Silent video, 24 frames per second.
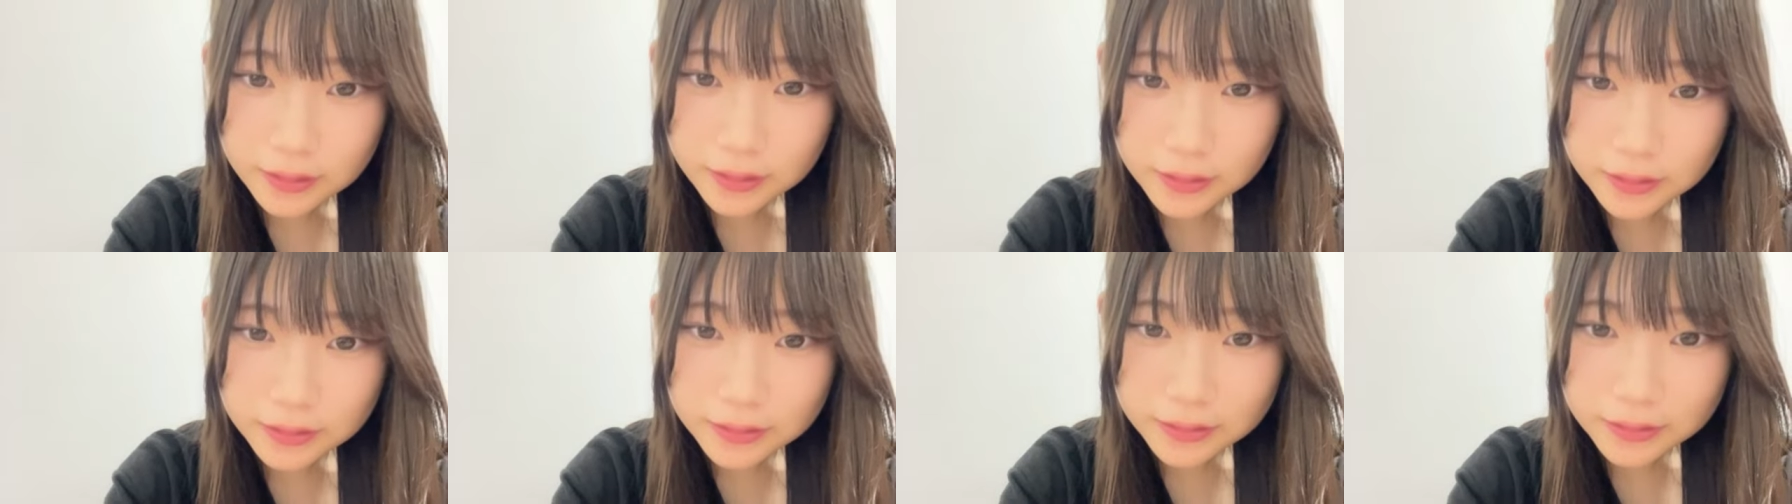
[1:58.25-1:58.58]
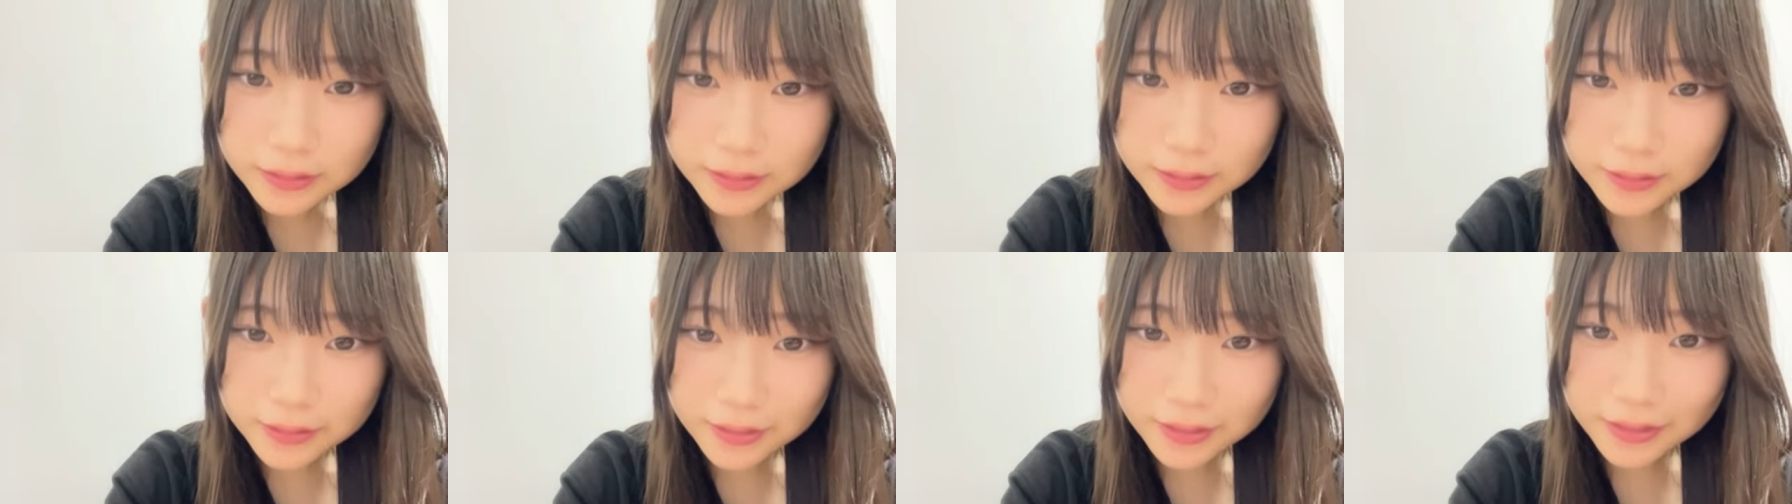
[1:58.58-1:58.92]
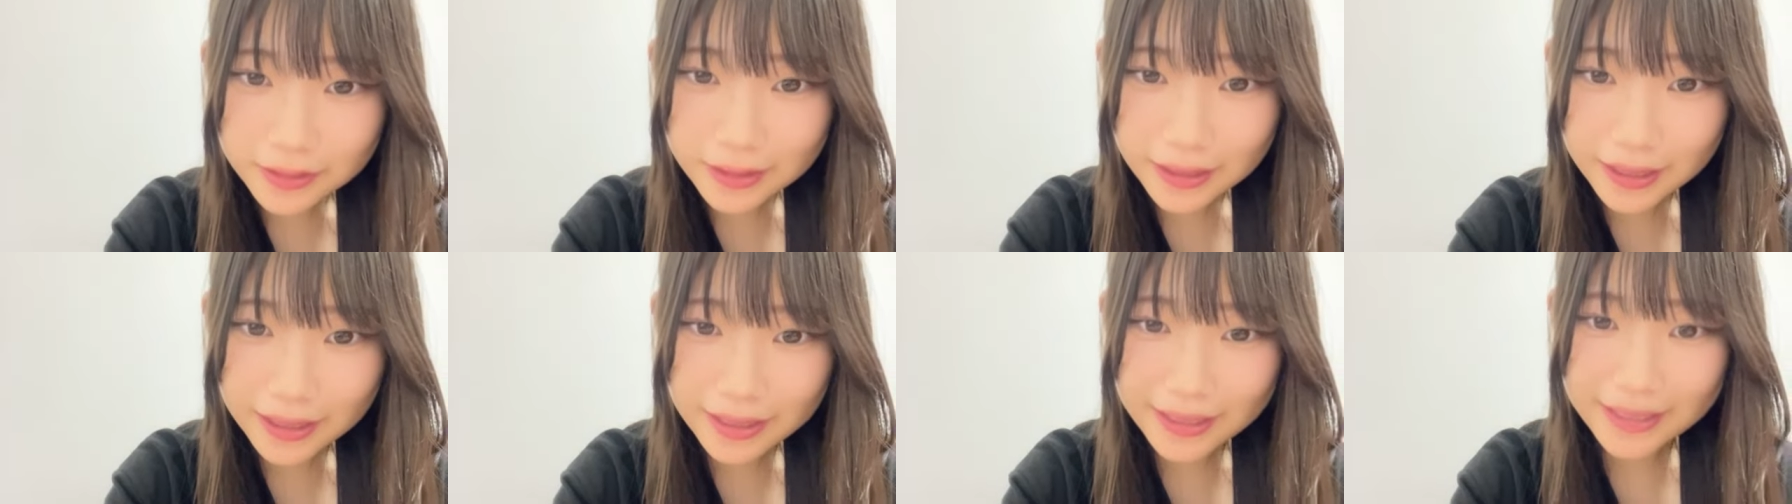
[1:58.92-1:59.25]
すごい
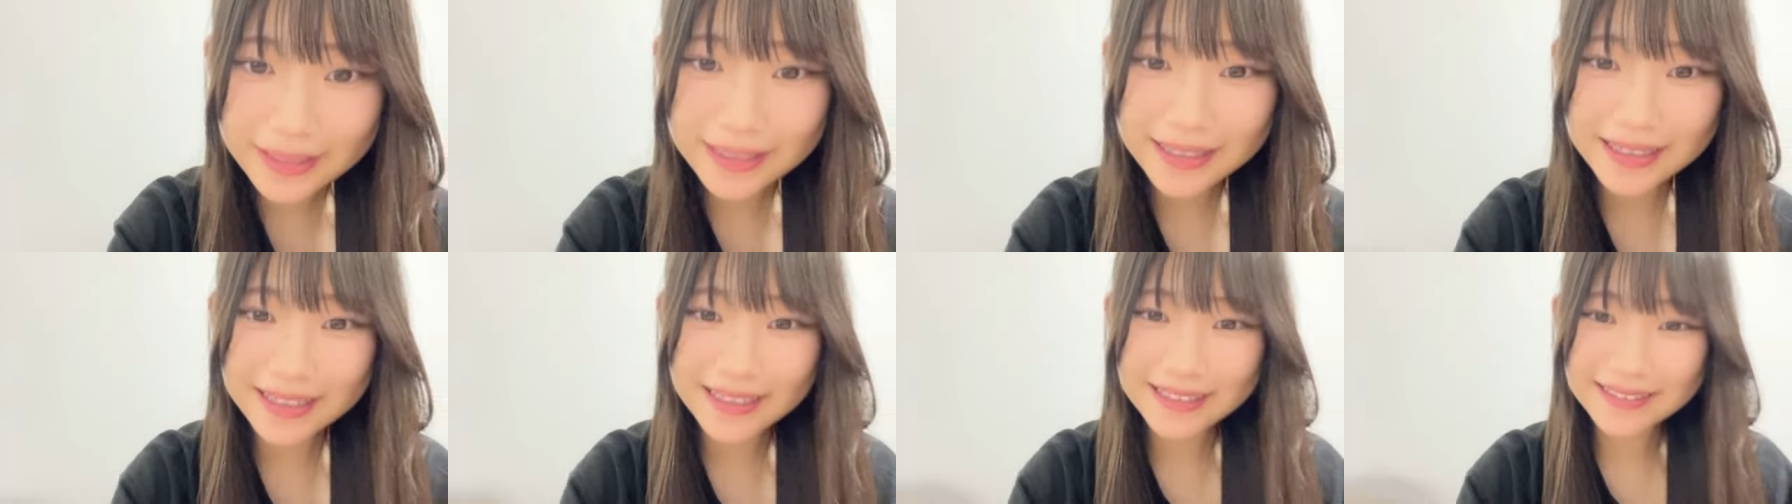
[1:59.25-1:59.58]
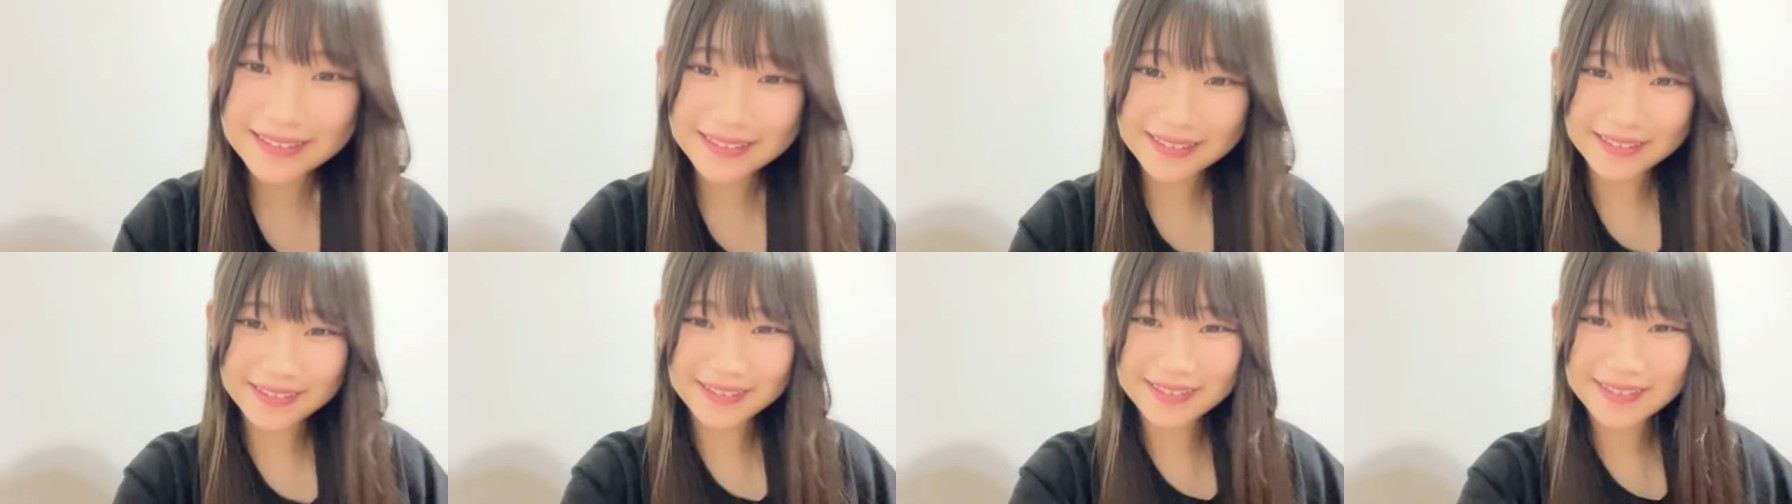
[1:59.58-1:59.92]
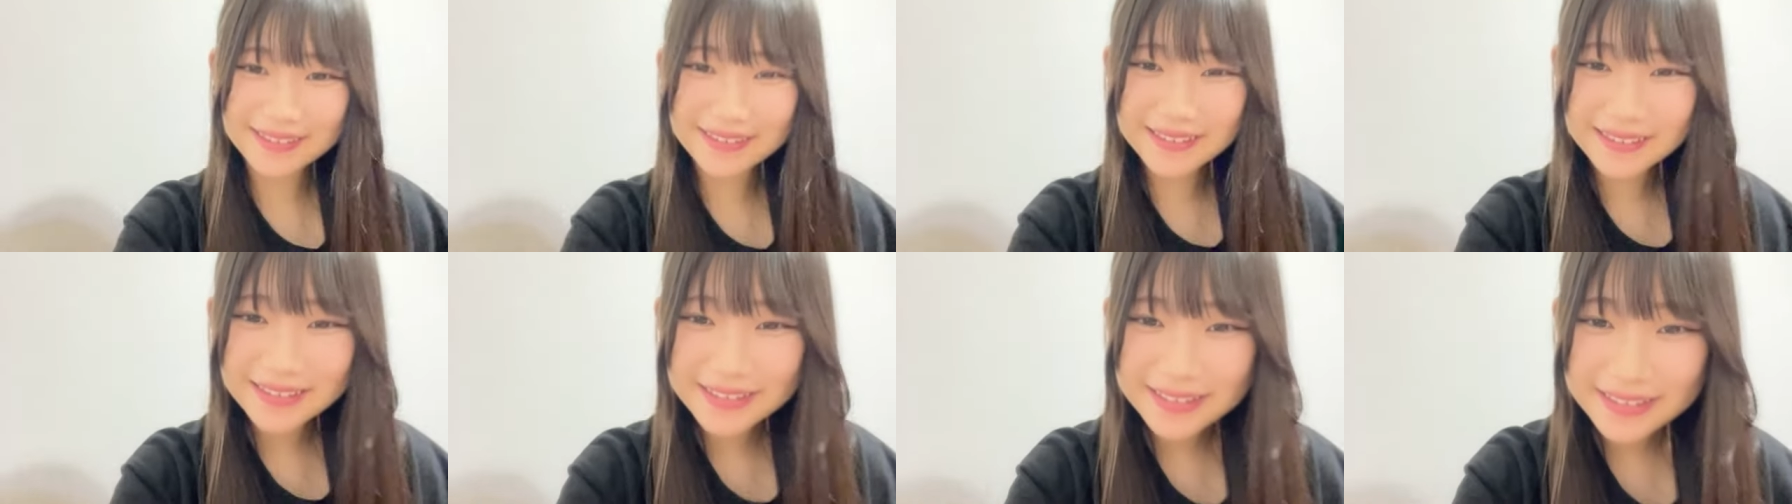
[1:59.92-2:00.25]
ありがとう
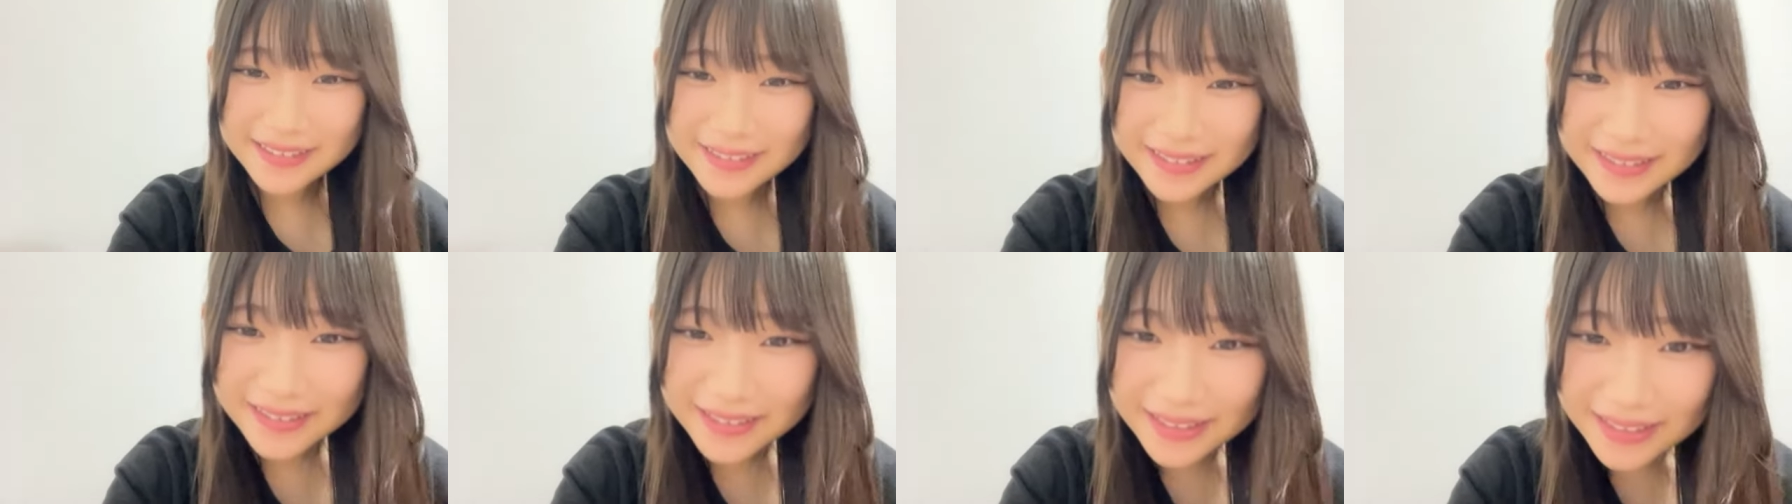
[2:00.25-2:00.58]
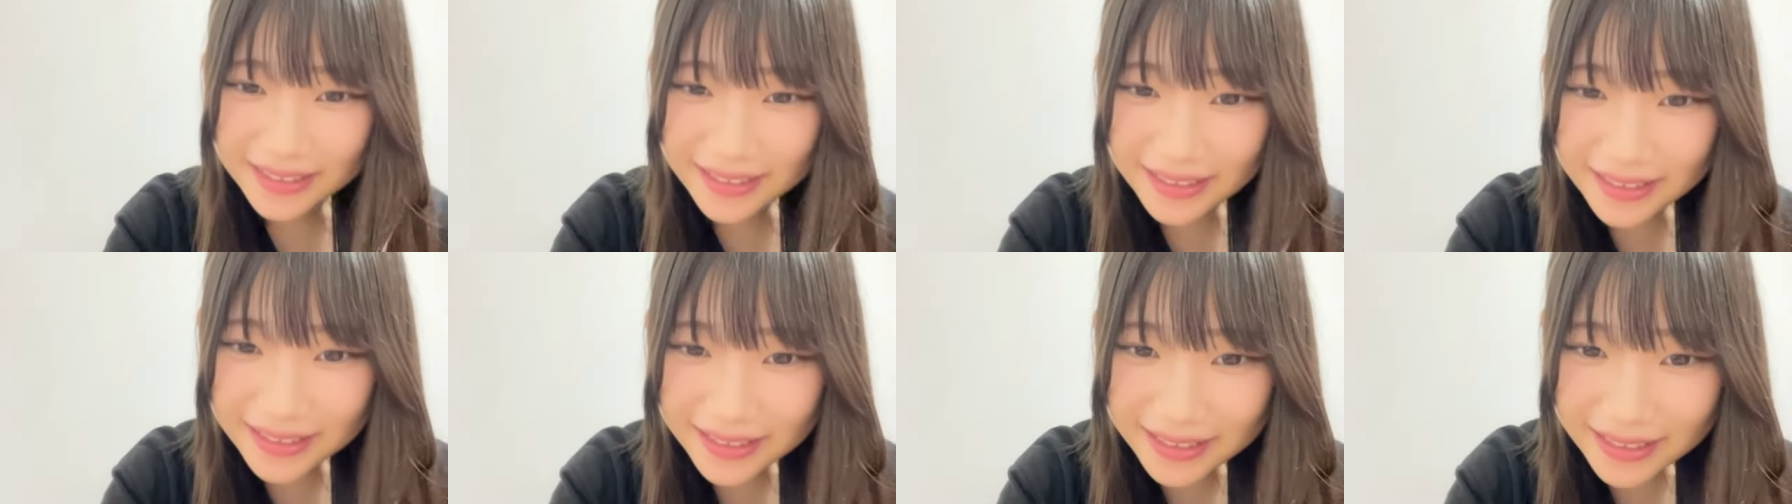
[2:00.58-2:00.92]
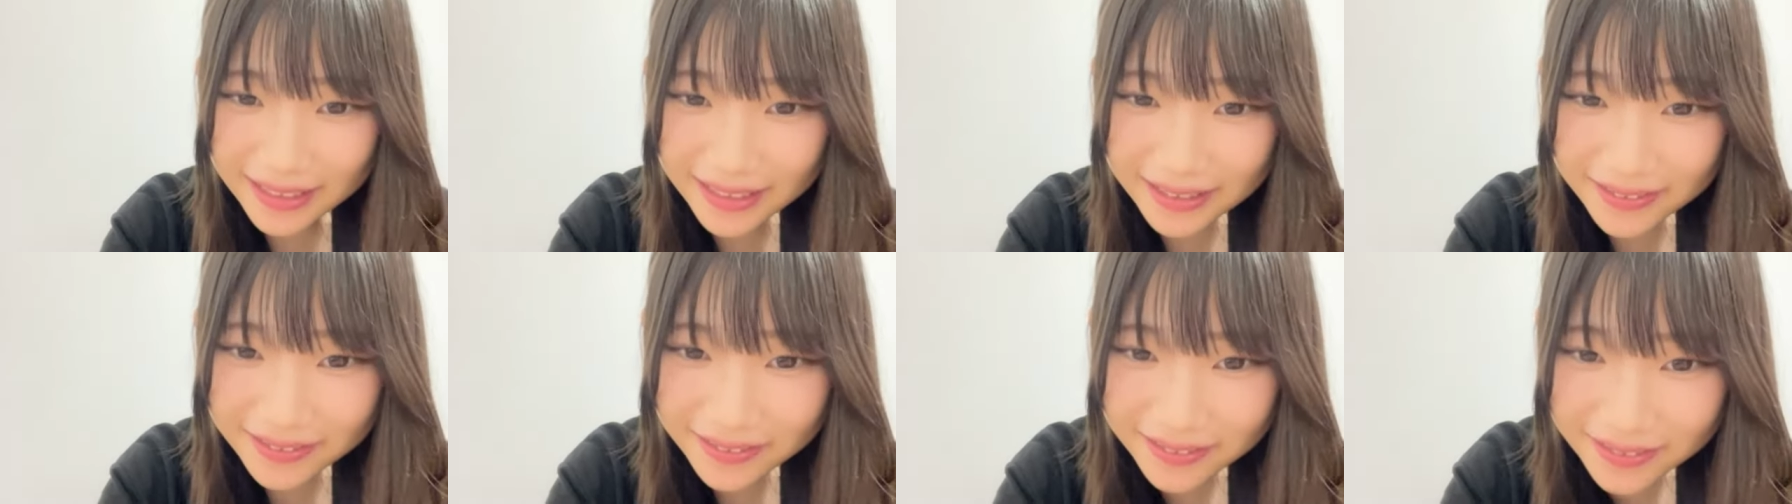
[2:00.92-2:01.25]

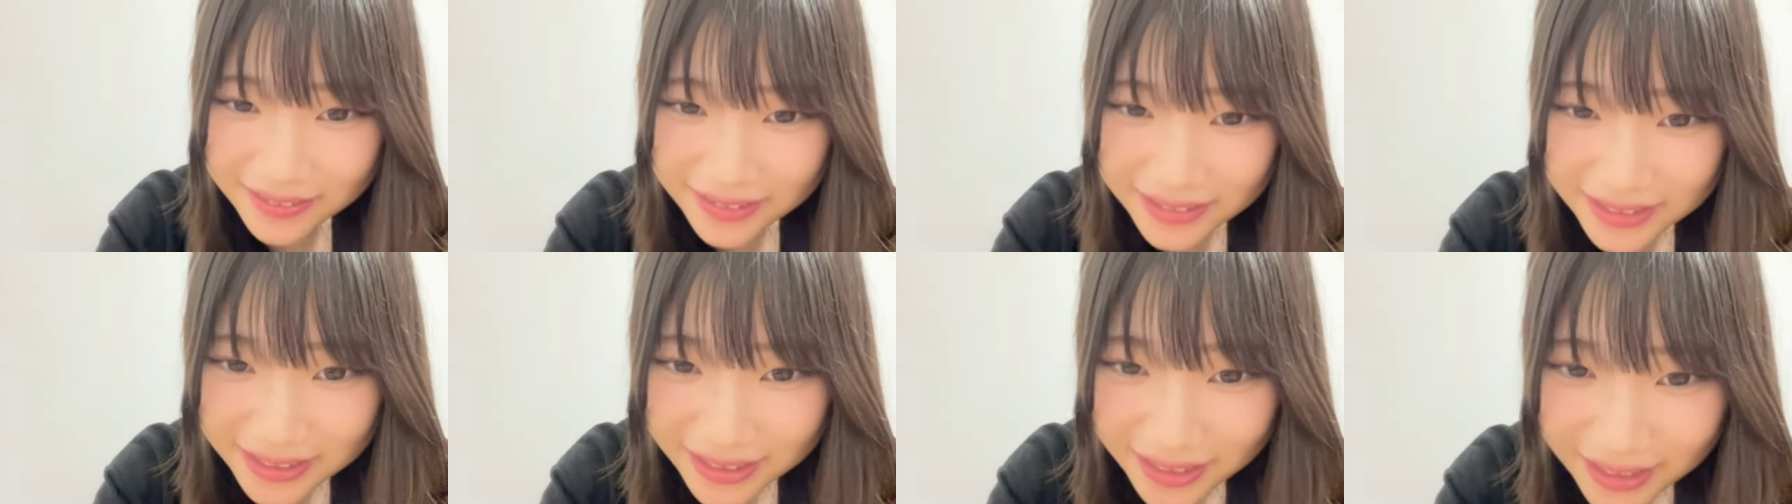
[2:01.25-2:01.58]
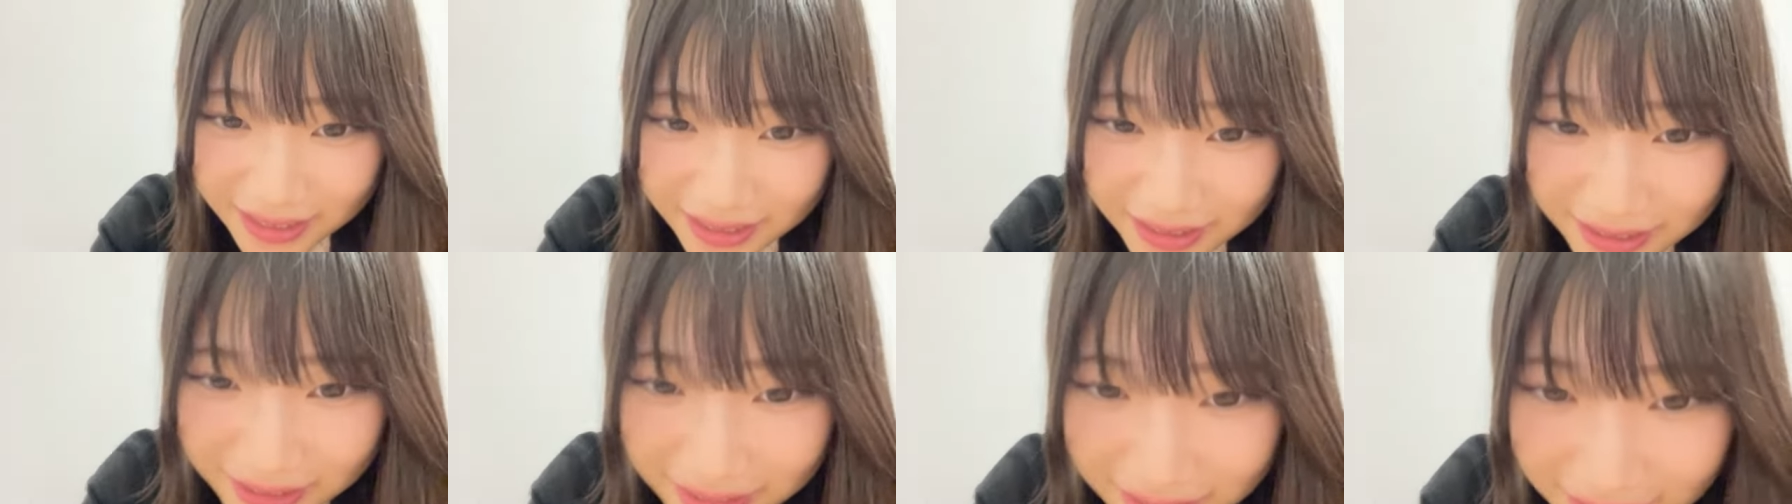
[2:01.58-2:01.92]
えこのさな